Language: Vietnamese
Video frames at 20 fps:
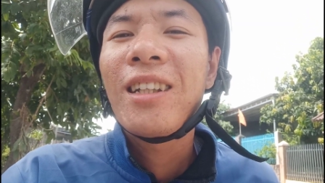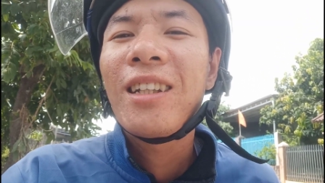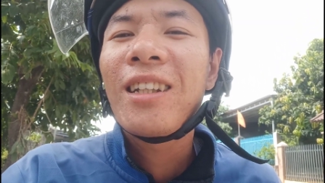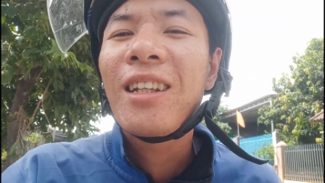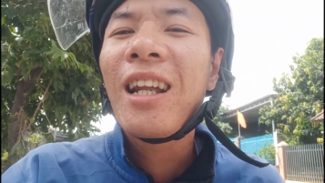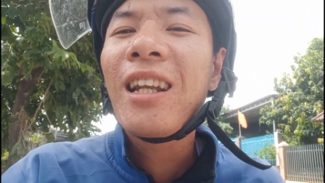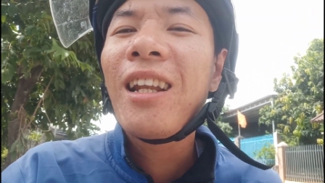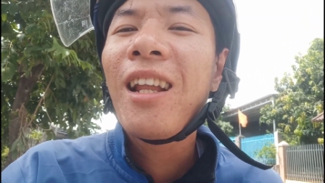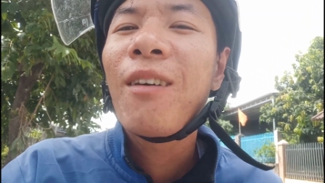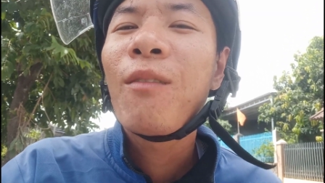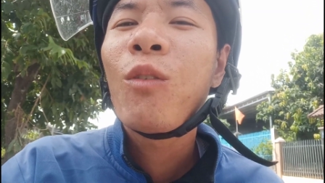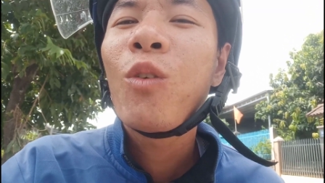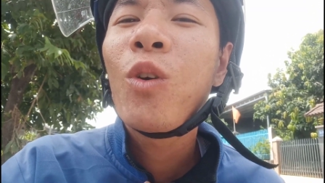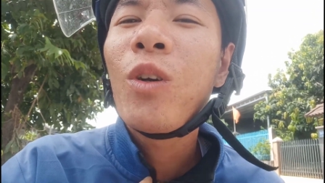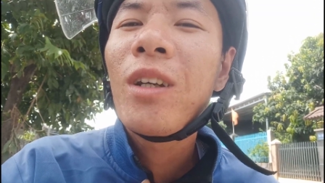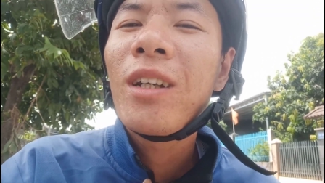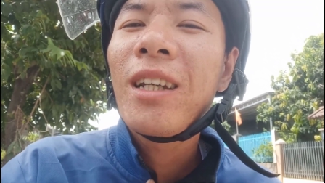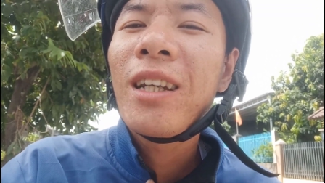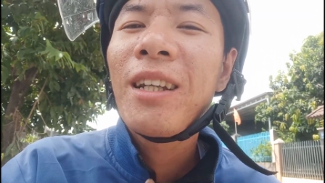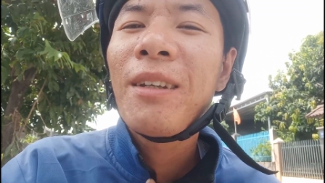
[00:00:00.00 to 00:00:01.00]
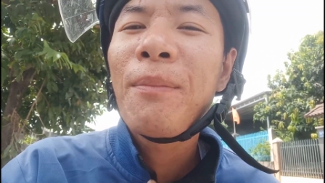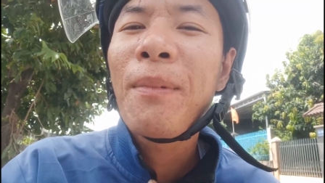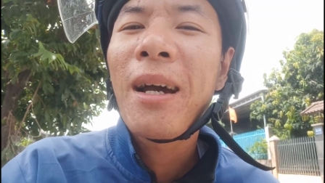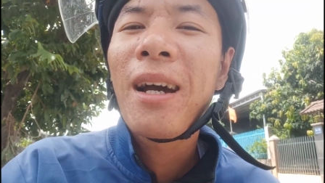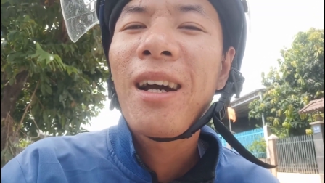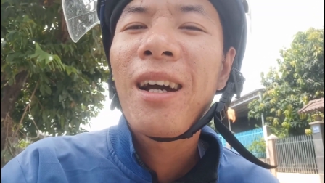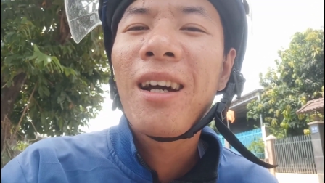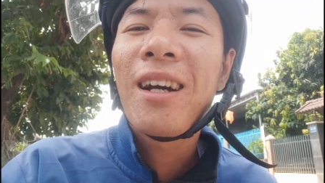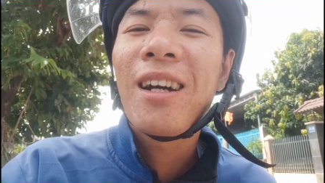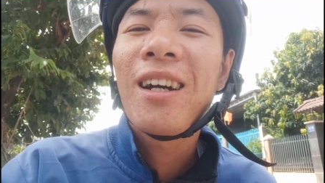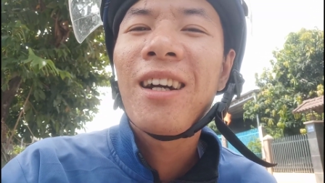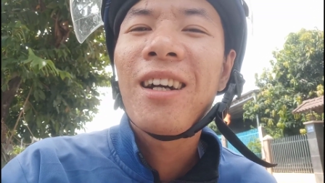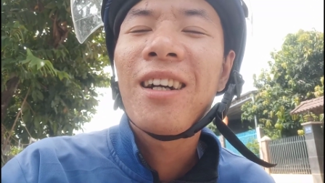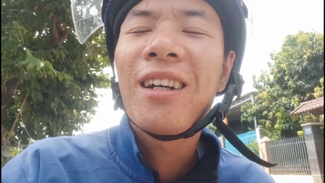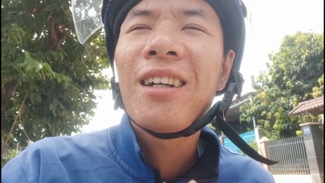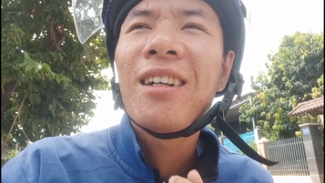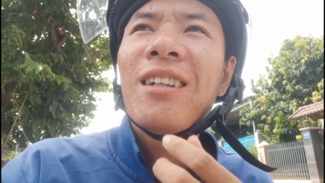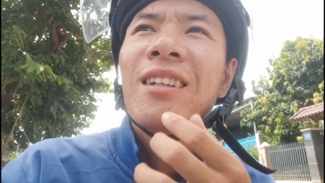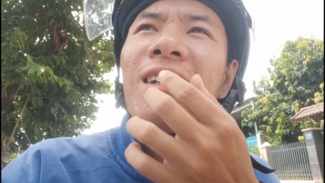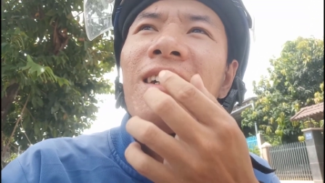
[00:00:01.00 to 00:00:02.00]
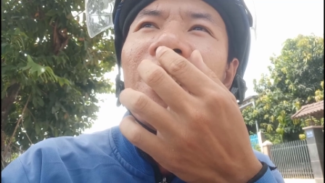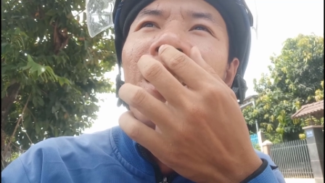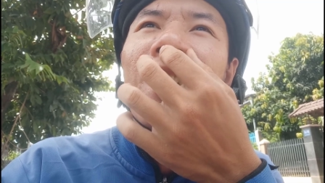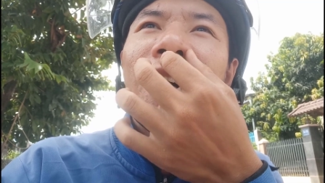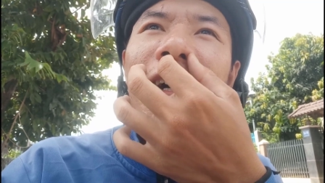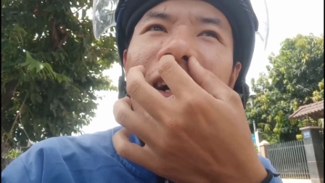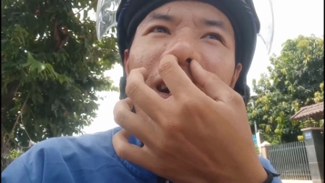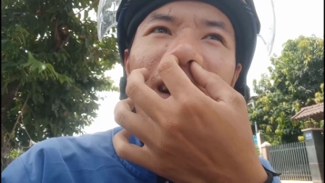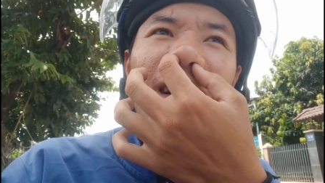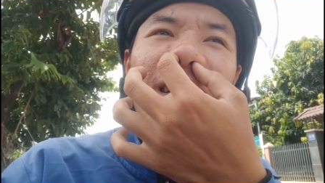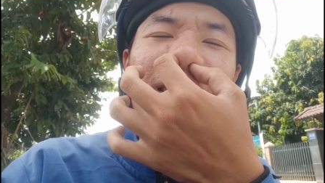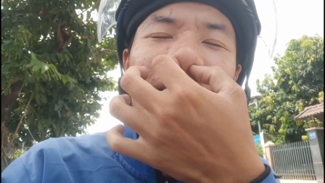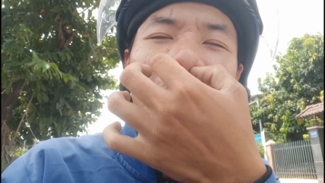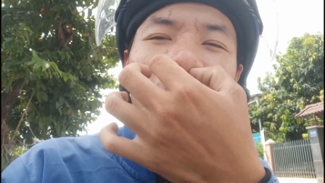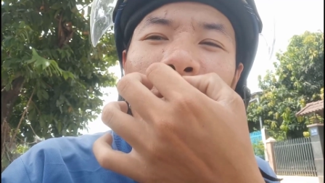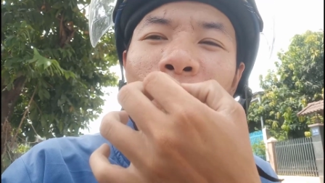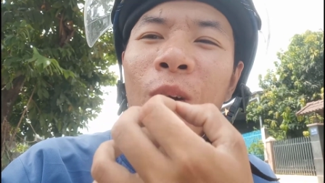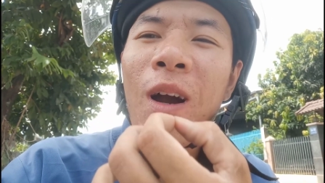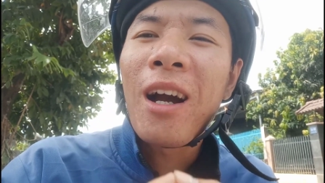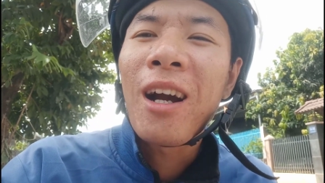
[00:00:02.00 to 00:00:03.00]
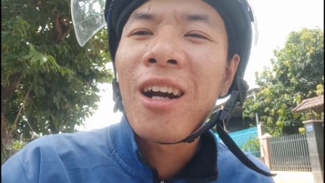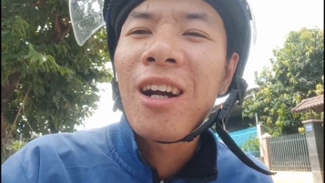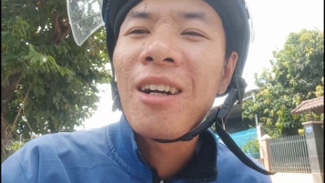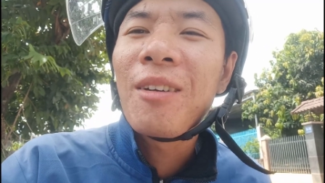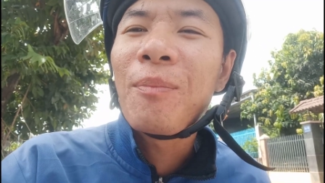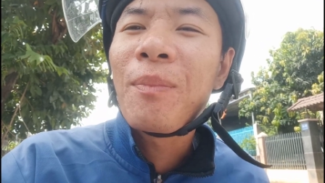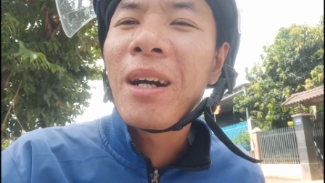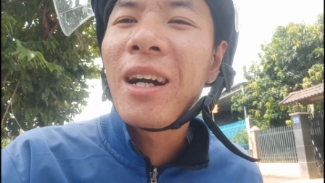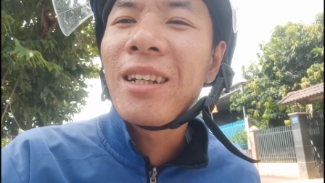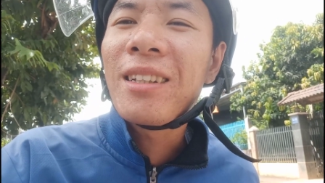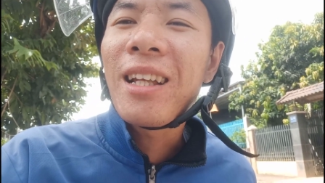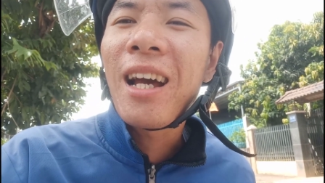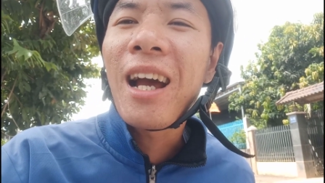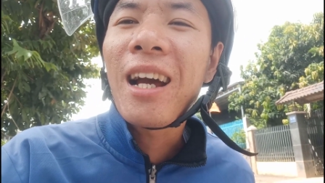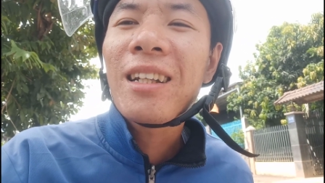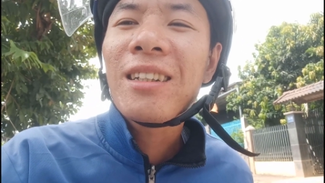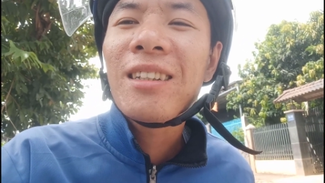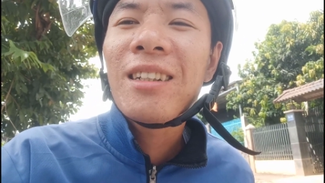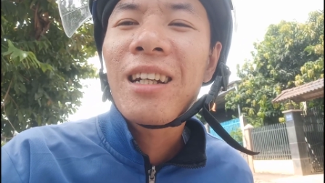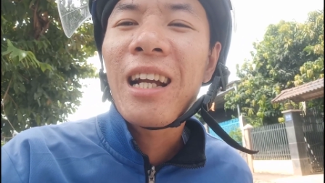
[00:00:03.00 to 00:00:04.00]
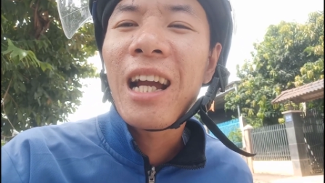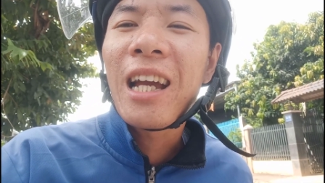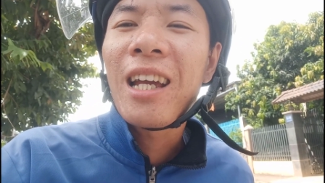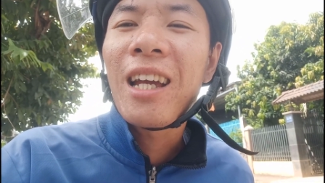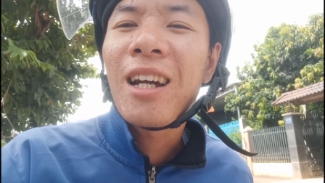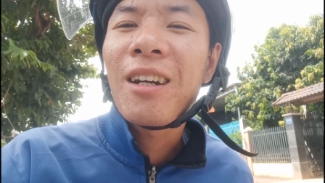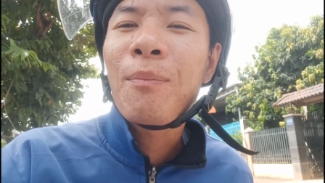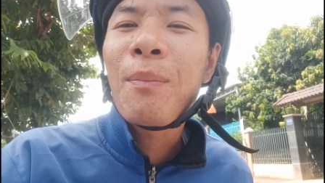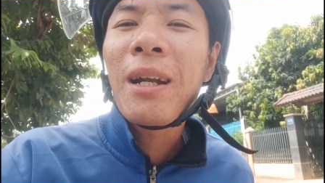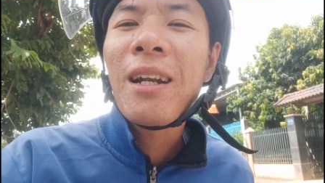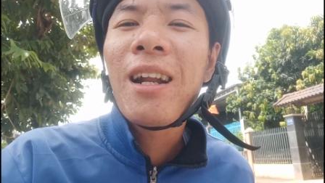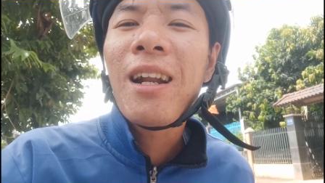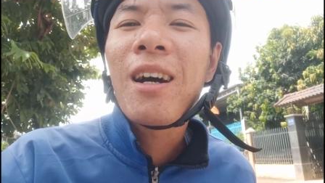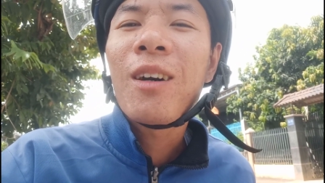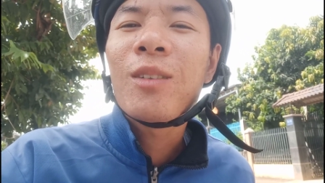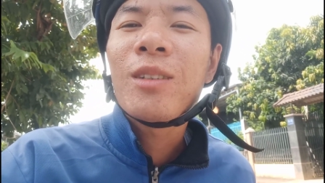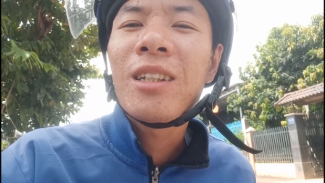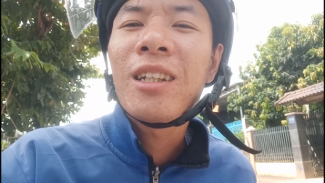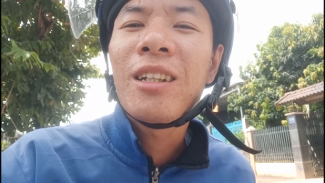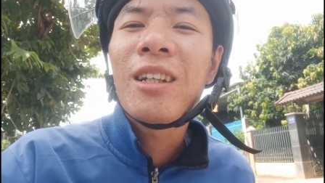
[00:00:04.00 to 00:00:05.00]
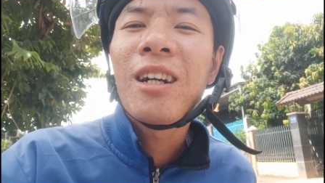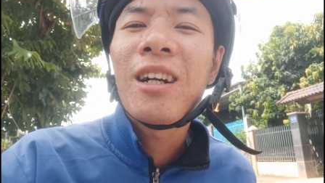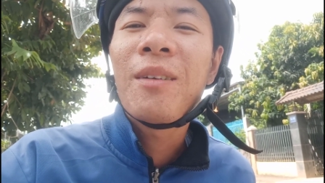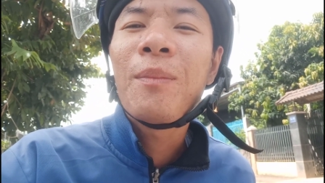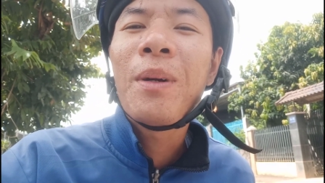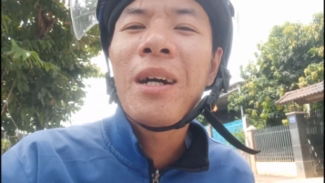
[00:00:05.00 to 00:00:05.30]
Thì rất là vui khi mà sau khoảng mười tháng từ ngày bắt đầu thì